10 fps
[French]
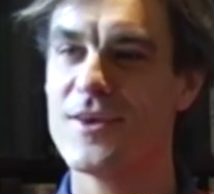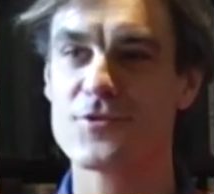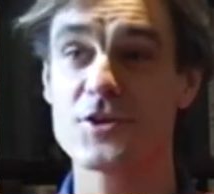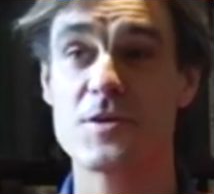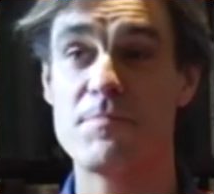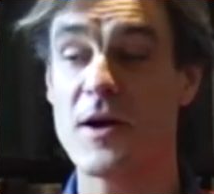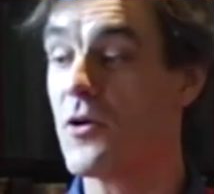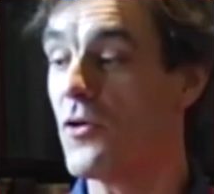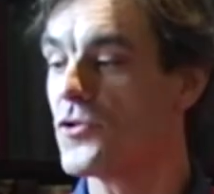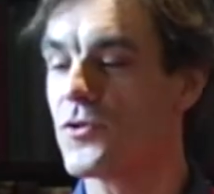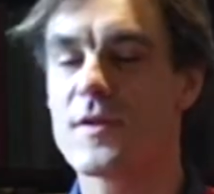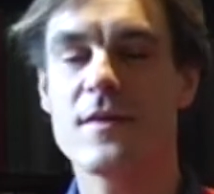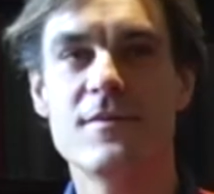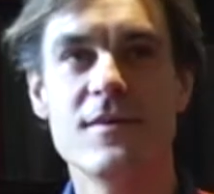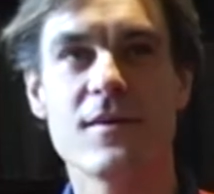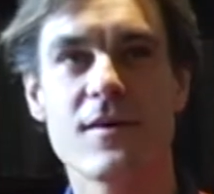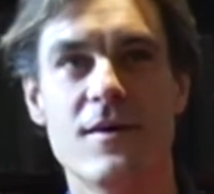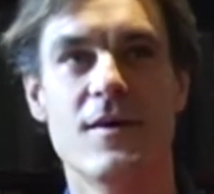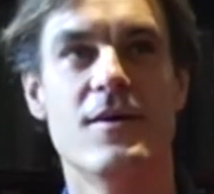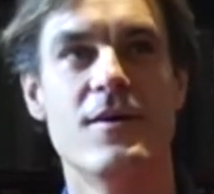Je crois que j'ai pas grand chose à dire
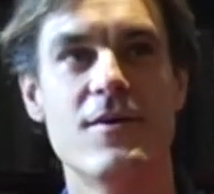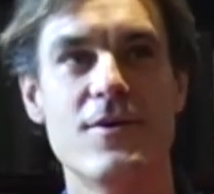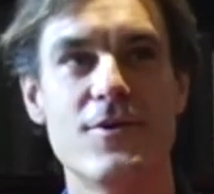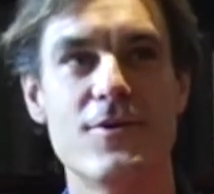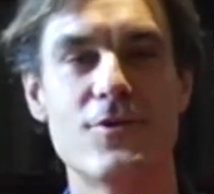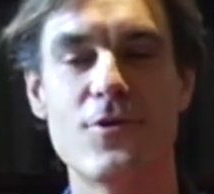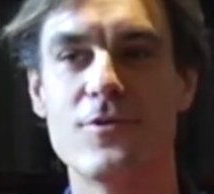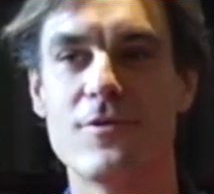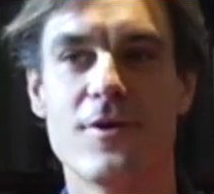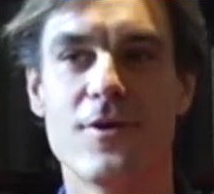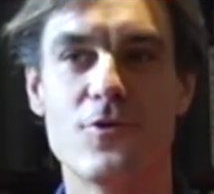depuis de, euh,